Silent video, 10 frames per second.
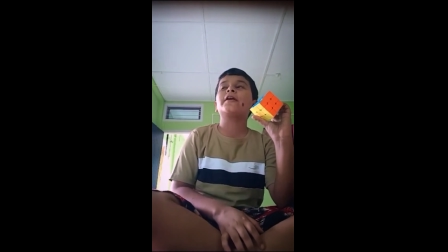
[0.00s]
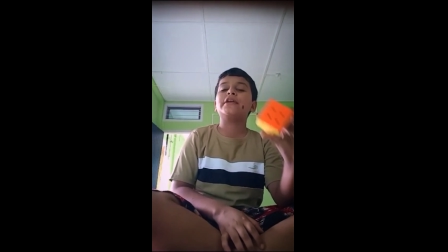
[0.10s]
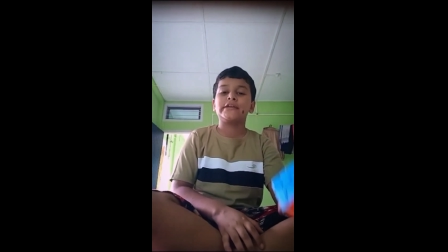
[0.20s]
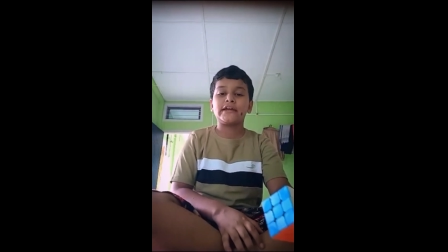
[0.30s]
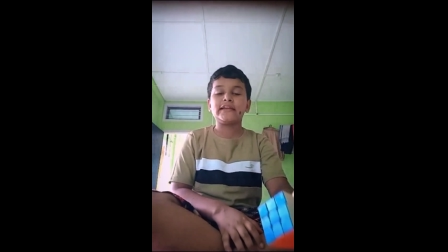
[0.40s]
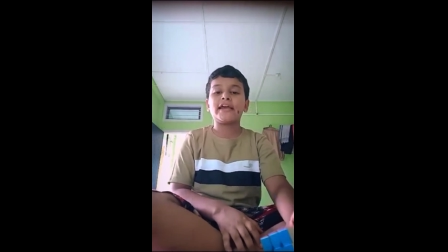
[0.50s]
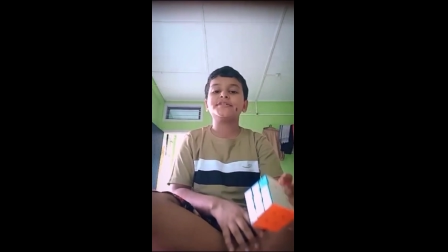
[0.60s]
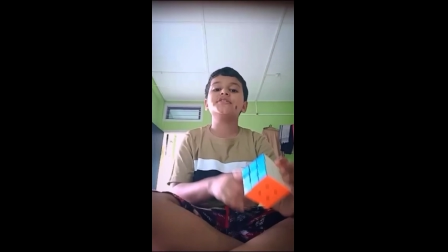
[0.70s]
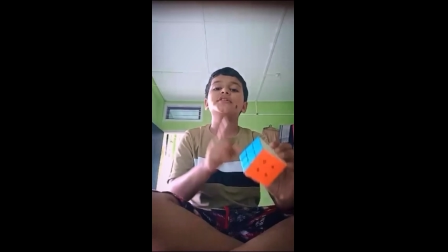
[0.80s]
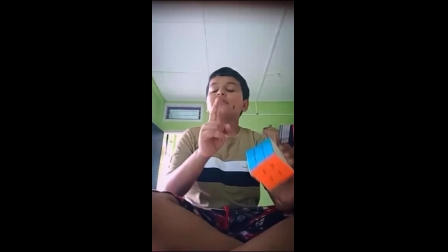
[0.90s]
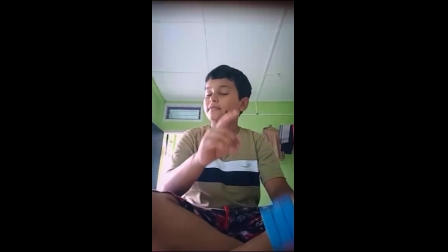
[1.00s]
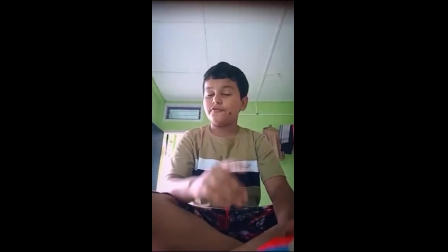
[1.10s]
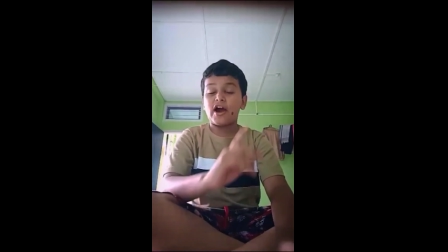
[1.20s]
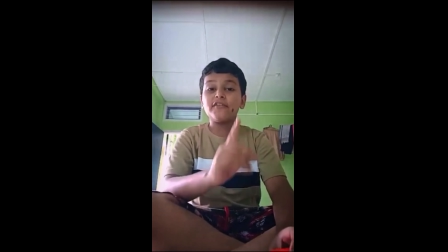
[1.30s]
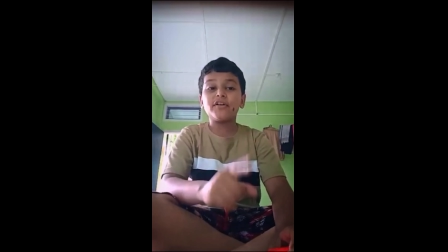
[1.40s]
हंड्रेड के लाइक्स
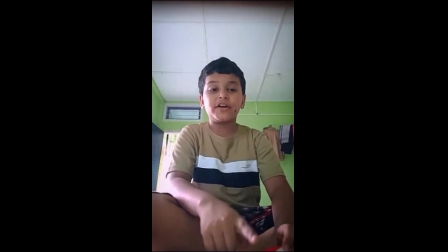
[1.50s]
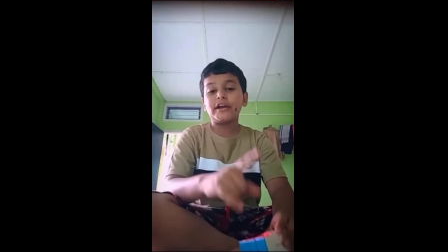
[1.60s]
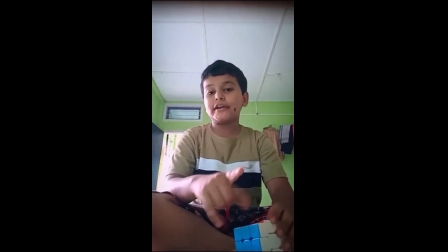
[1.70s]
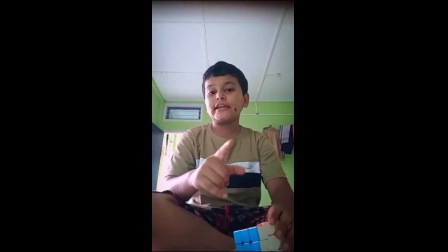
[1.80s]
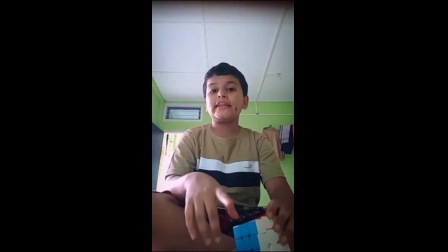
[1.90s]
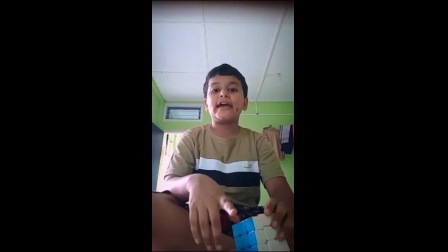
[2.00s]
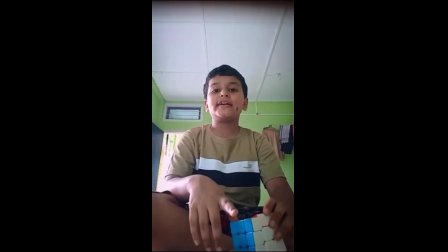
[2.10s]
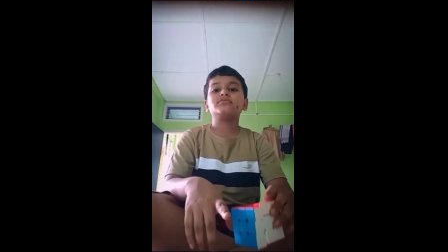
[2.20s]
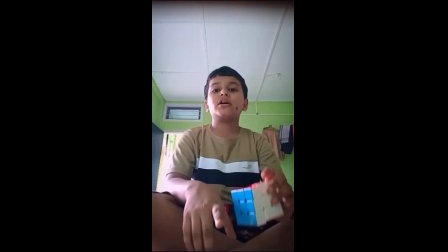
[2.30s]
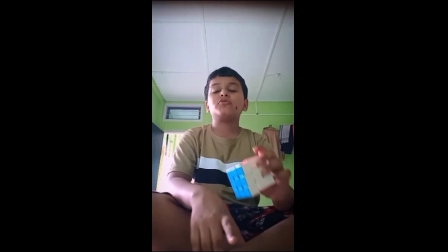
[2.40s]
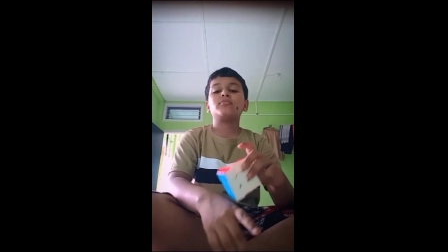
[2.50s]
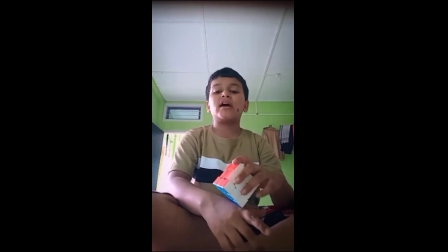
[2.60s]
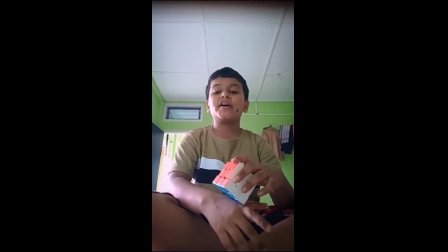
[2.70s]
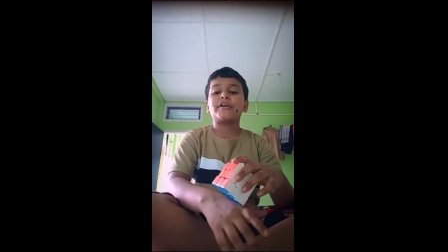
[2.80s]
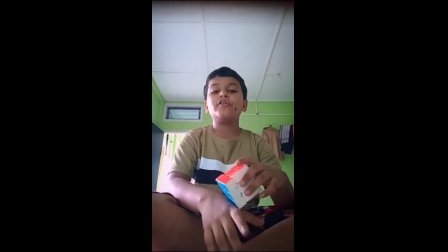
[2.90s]
फाइव हंड्रेड के लाइक्स मैं आपको
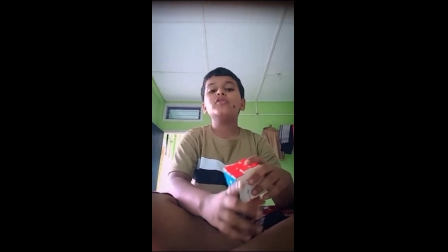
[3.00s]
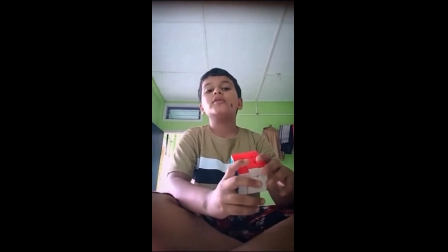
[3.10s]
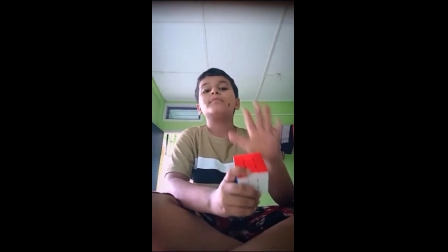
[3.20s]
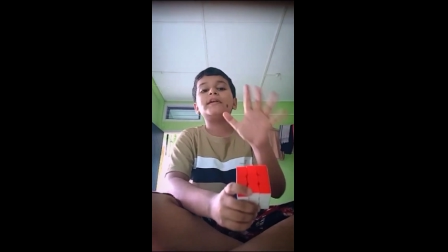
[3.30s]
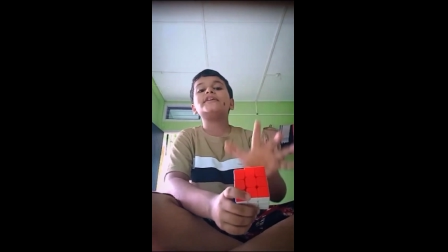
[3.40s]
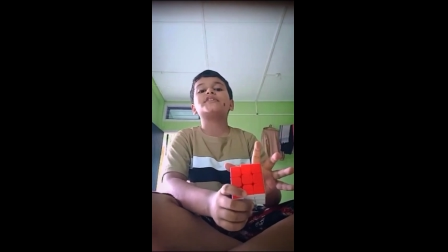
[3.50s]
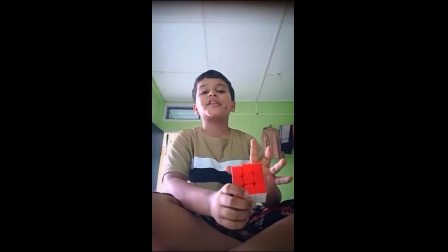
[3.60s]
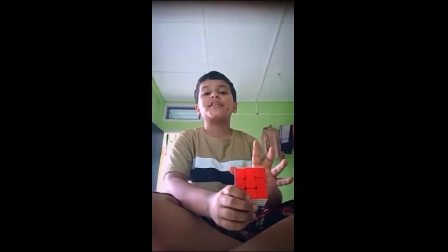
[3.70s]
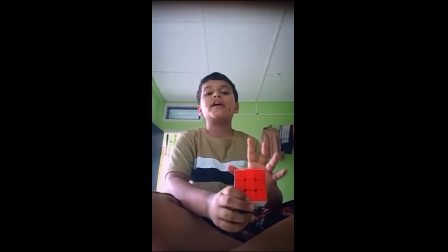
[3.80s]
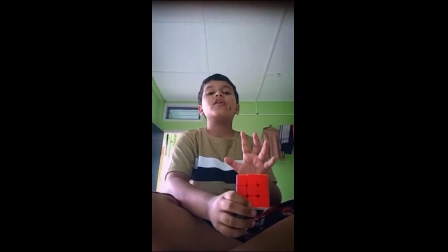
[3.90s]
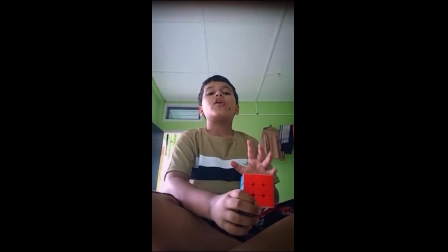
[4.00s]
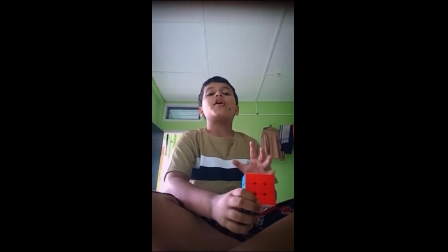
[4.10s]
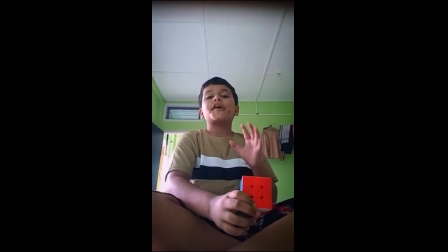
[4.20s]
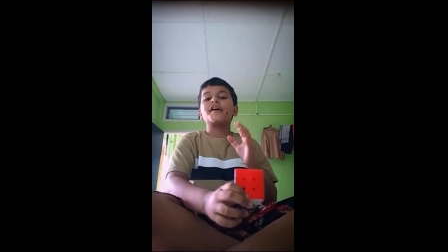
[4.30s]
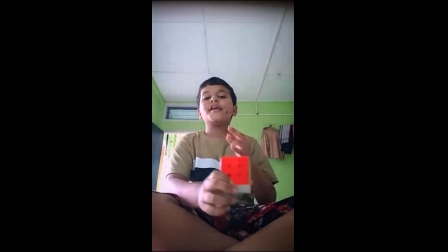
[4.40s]
मांग रहा हूँ प्लीज़ कर देना
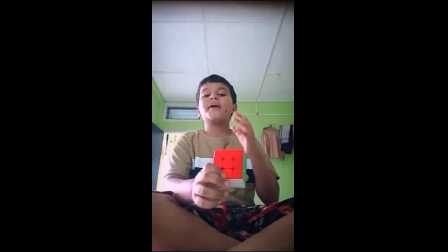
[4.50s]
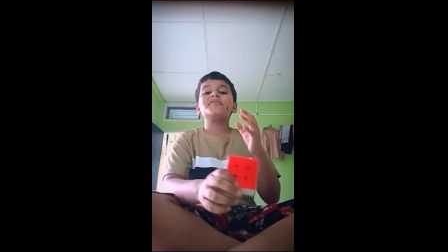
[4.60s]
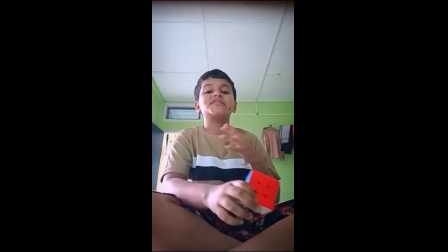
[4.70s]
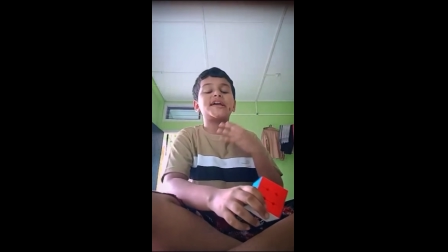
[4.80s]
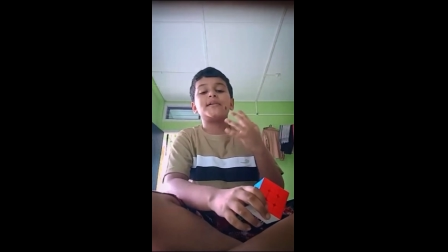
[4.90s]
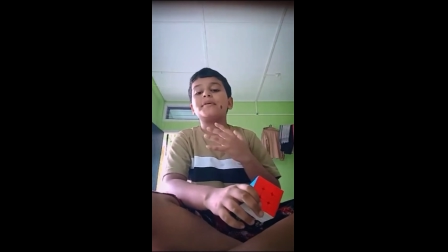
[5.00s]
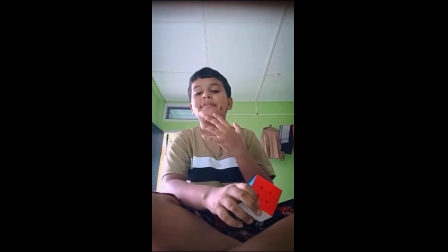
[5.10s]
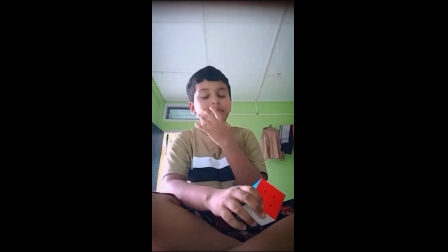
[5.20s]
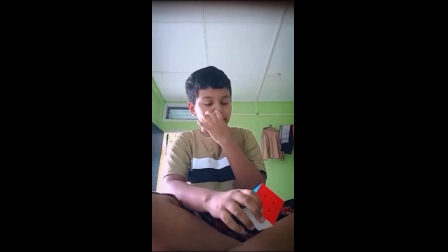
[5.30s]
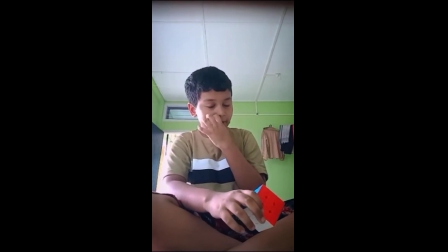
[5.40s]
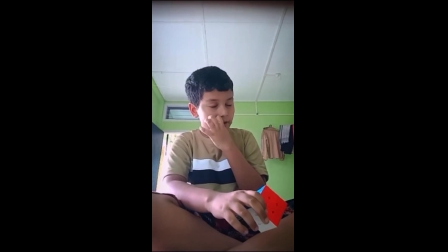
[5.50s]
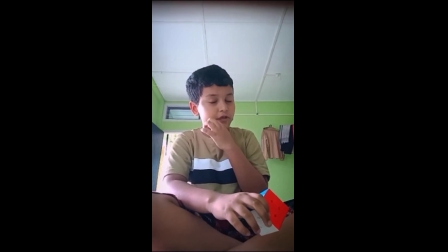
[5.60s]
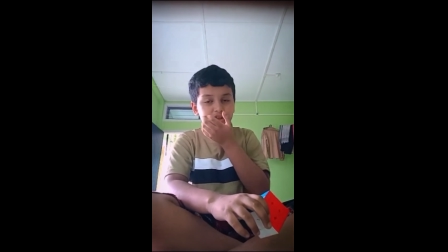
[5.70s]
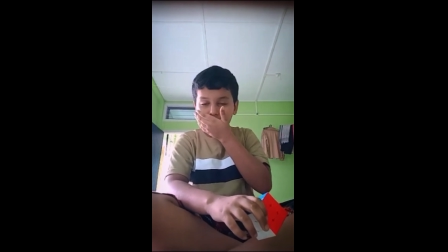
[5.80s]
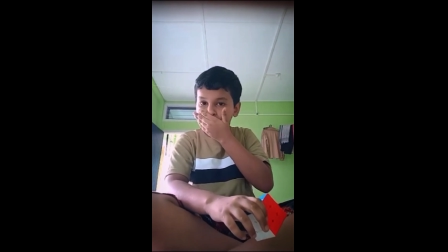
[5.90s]
और अगर आप इस चैनल में
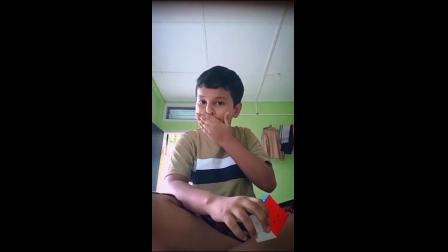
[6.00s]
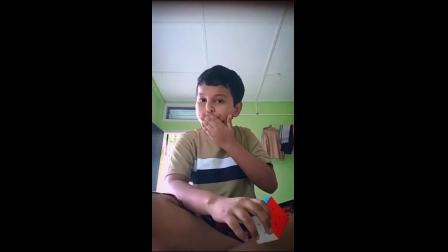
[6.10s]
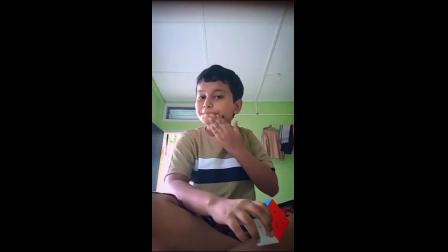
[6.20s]
सॉरी oh,